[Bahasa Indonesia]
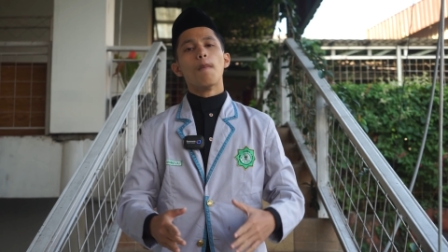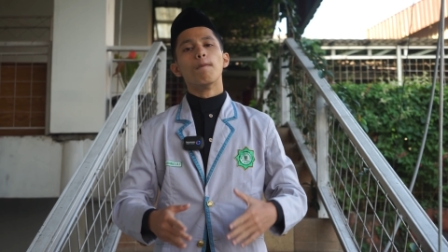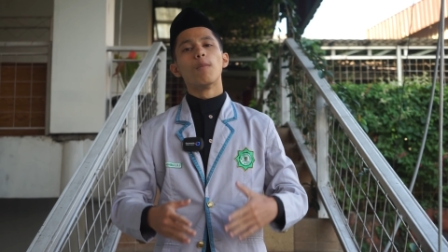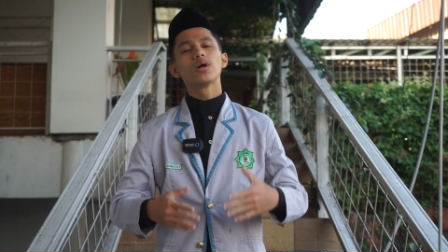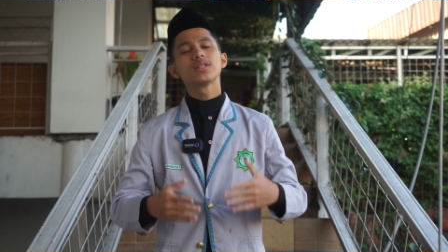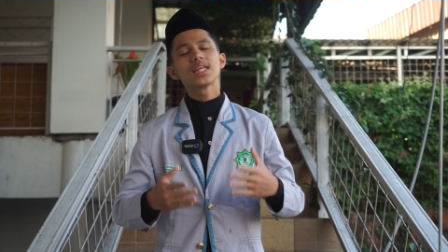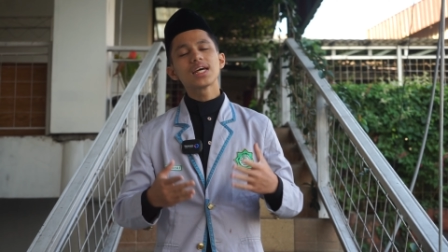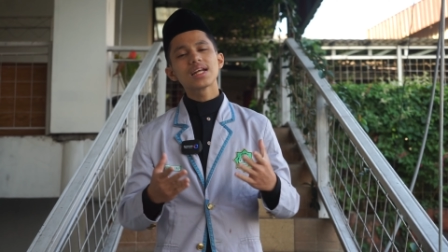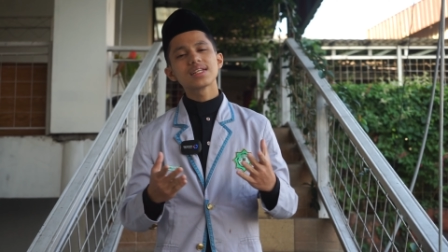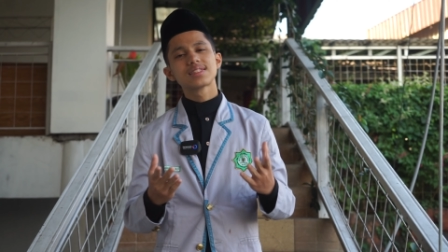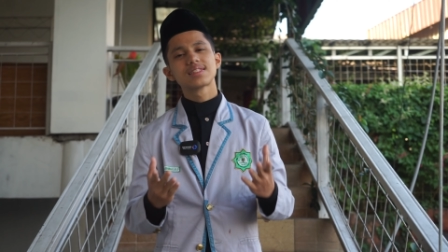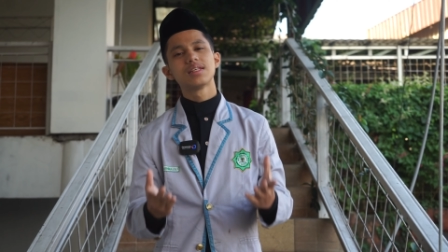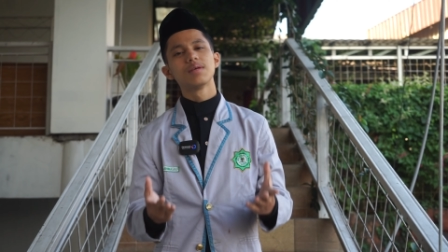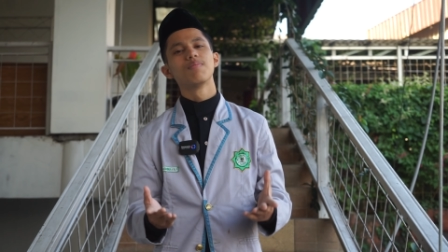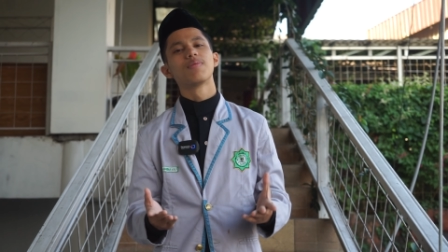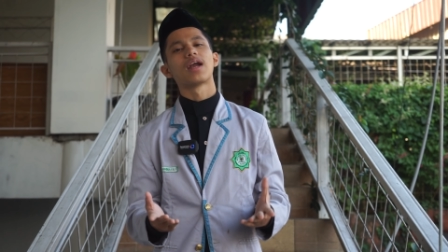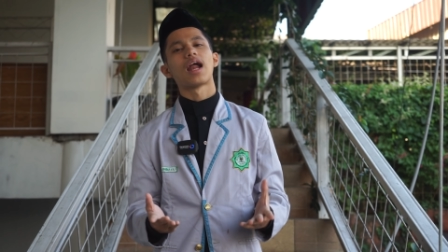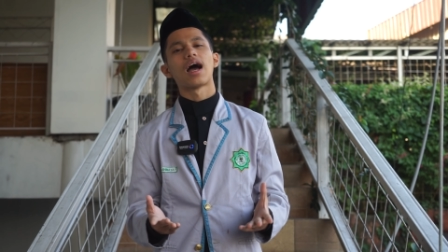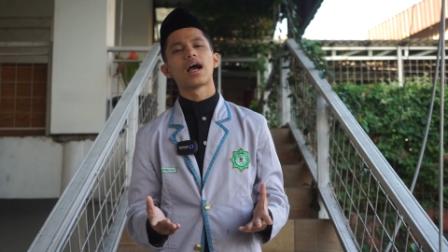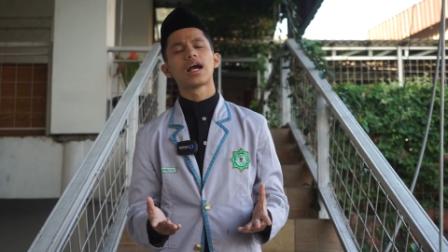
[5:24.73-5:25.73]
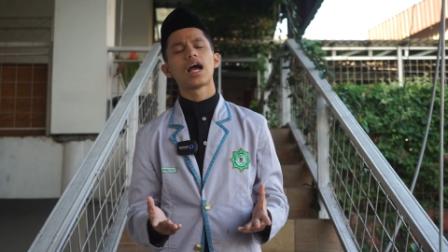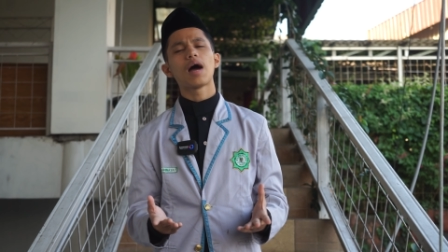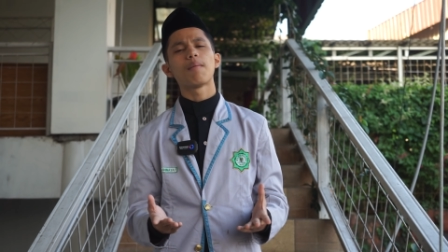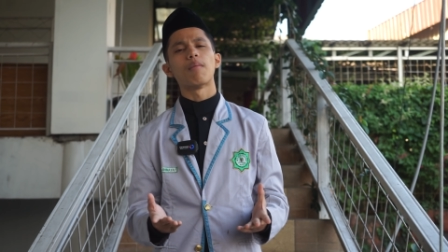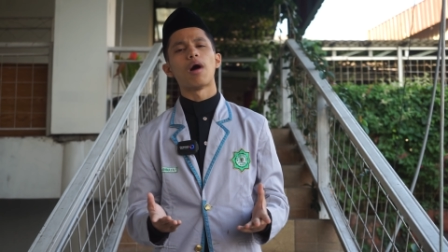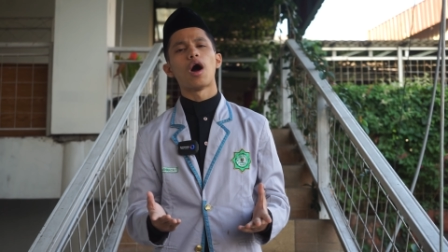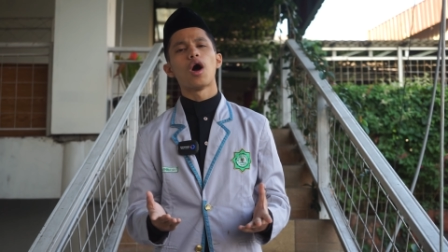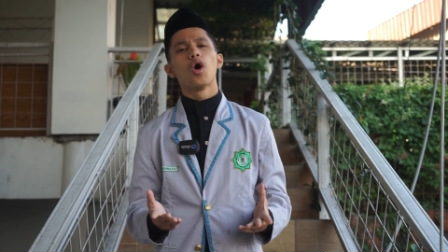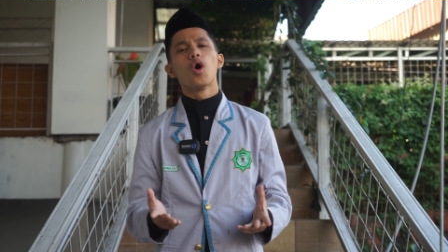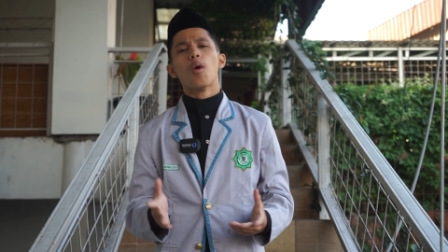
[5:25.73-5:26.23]
Moderasi
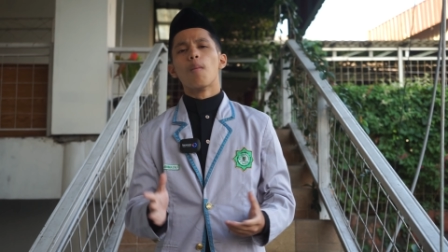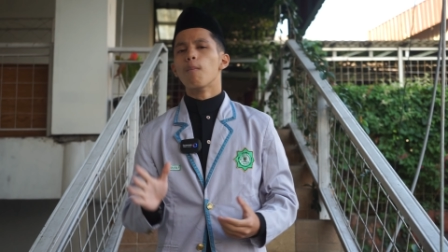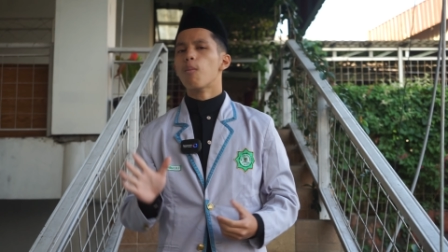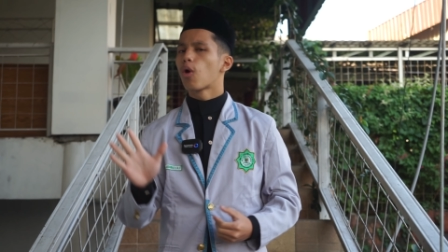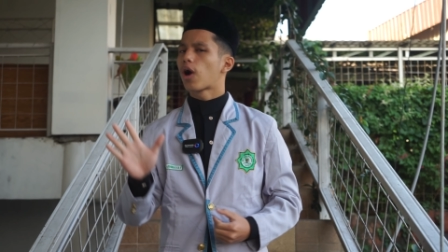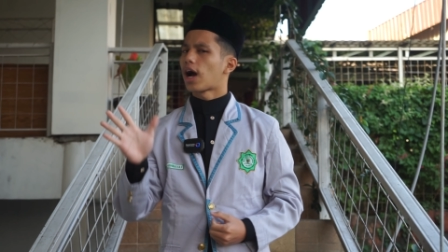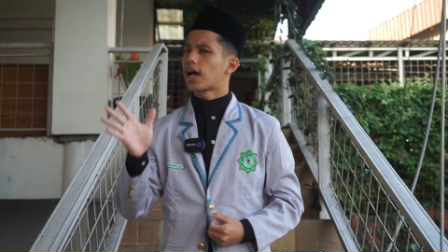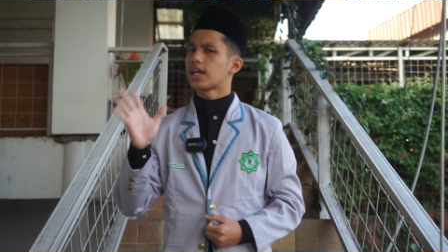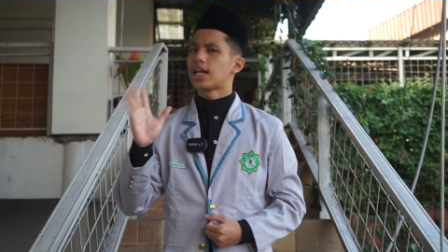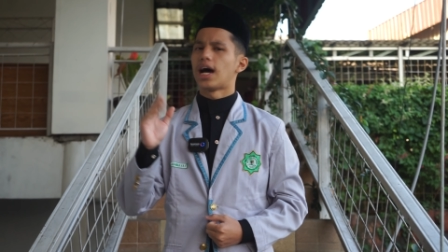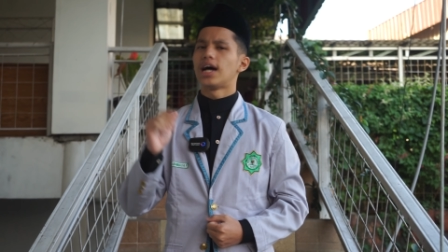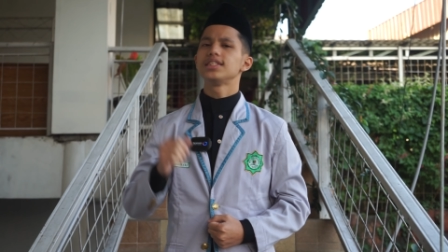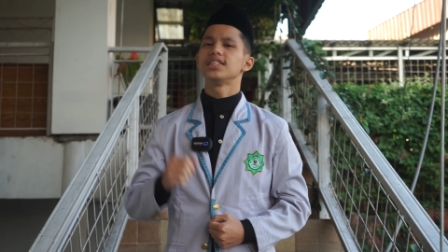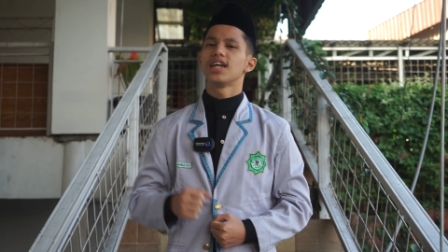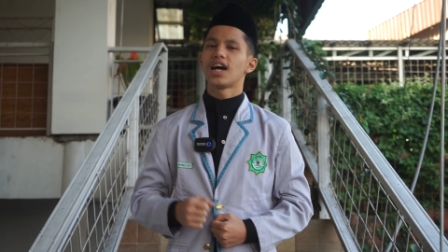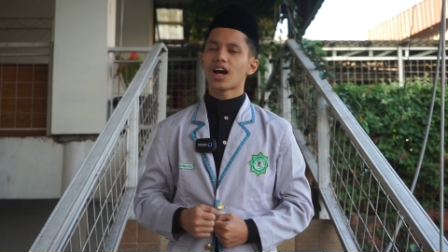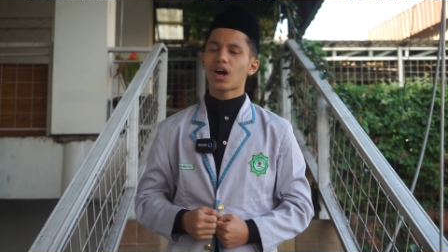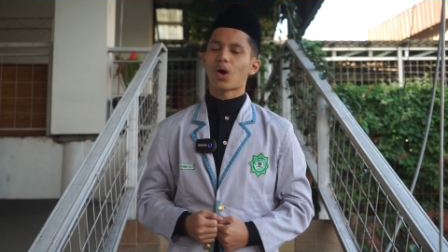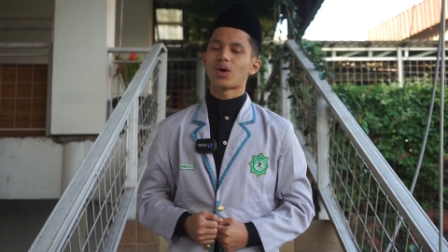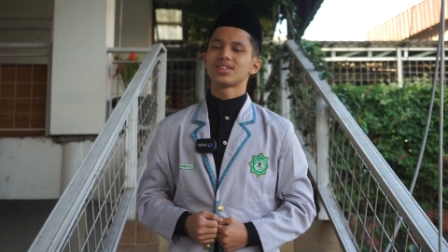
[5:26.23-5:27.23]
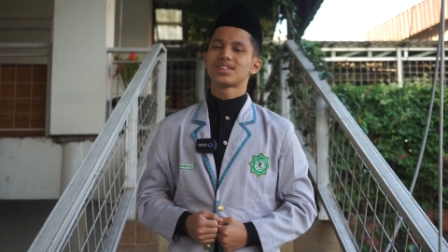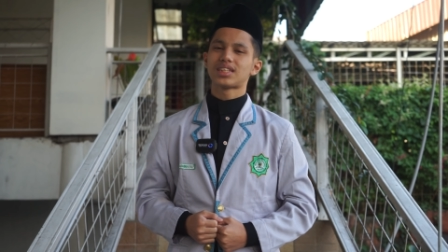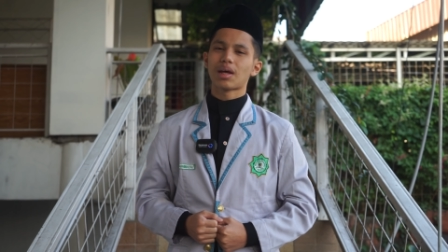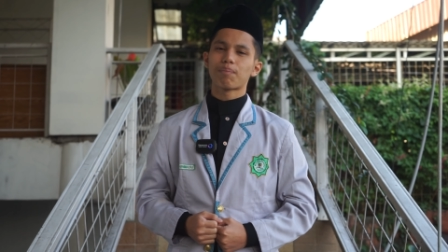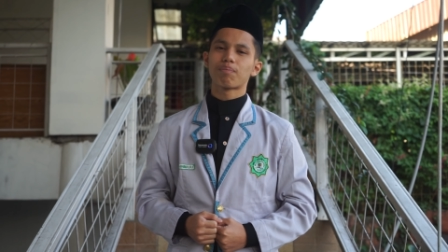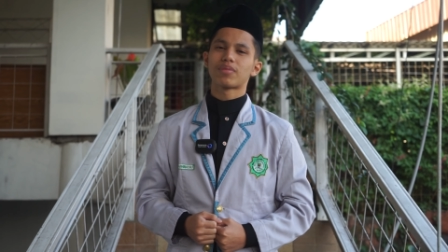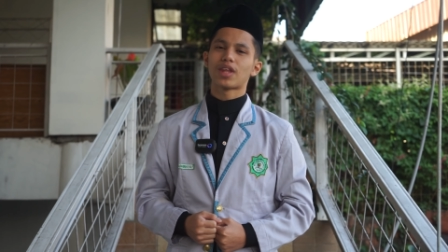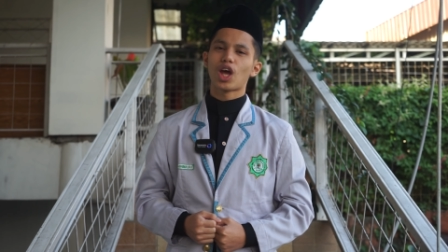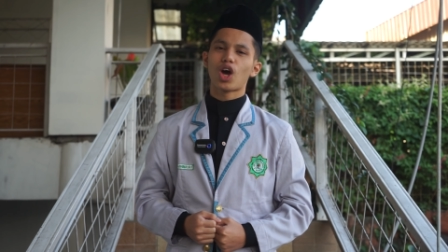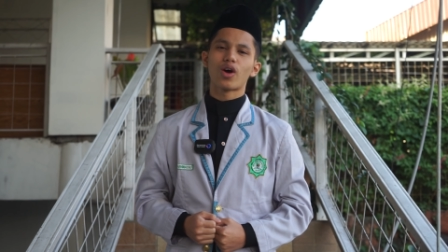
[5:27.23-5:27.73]
beragama bukan hanya
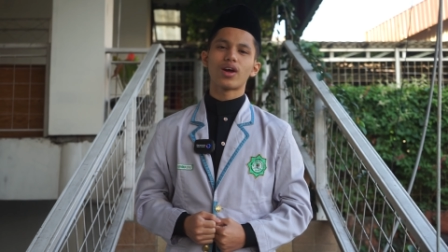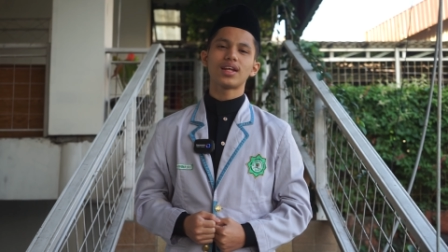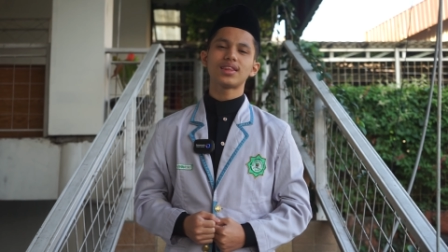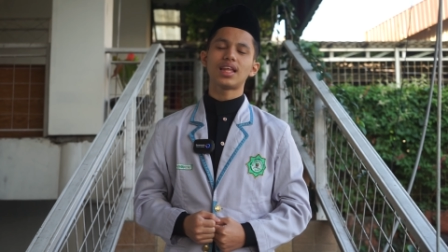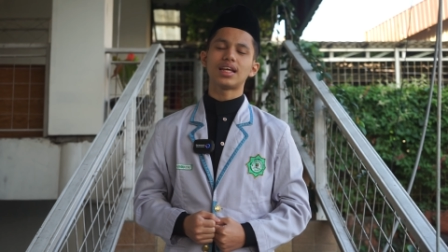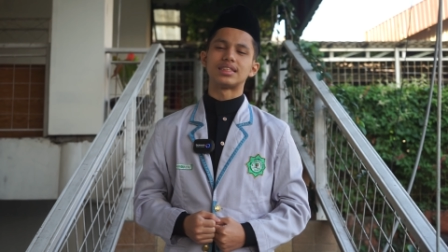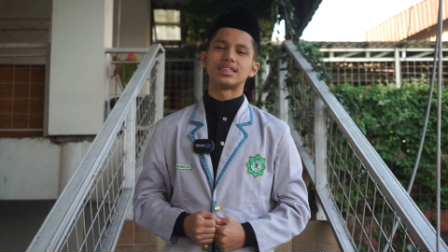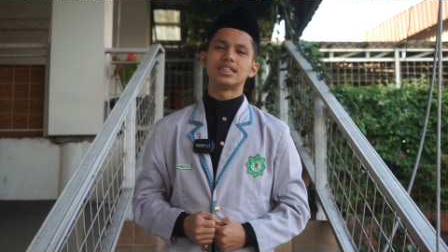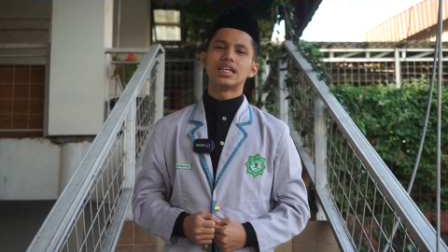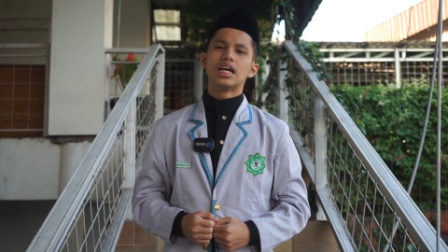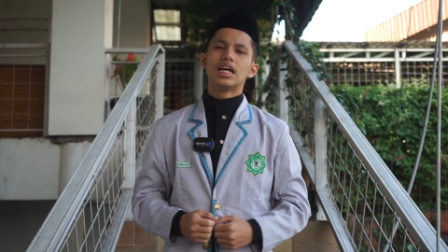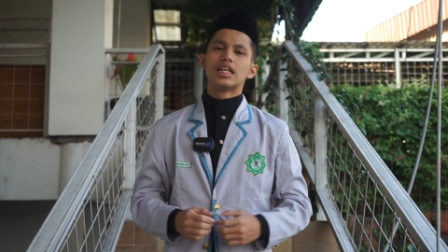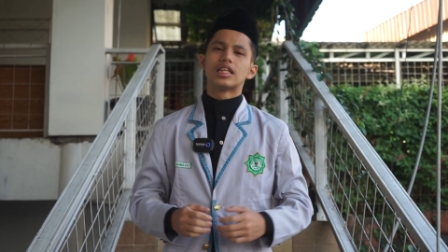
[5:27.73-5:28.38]
konsep teoritis,